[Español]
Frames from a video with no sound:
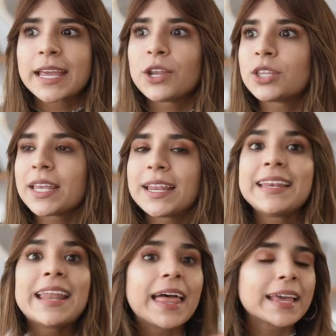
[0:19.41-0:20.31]
que no
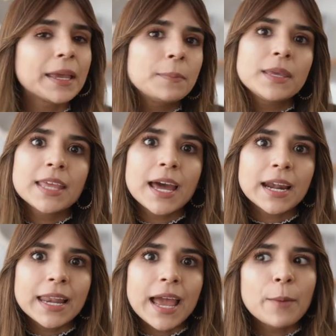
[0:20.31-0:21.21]
tienen nada que
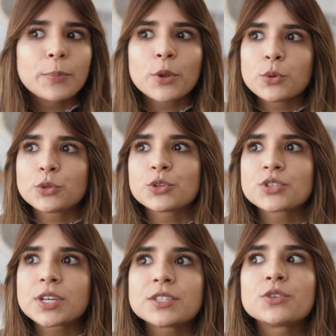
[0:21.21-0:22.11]
envidiarle a
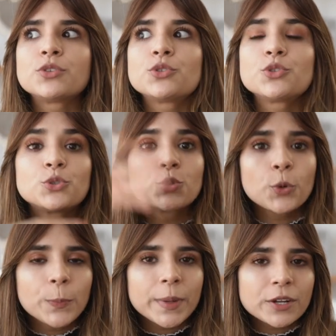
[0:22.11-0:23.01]
productos que son
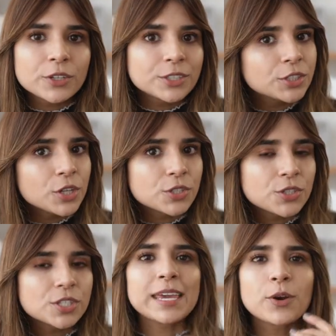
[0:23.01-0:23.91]
súper
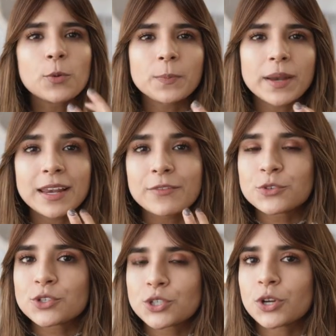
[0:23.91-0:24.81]
costosos y cumplen la
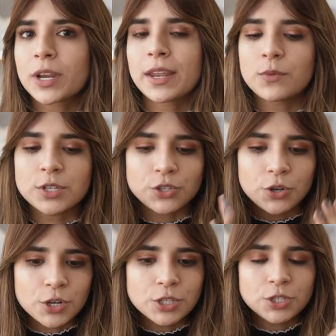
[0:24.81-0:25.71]
función en
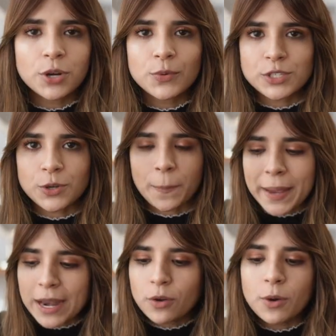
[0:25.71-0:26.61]
nuestro rostro, en nuestro
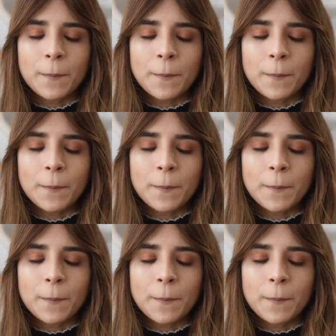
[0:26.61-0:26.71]
pelo,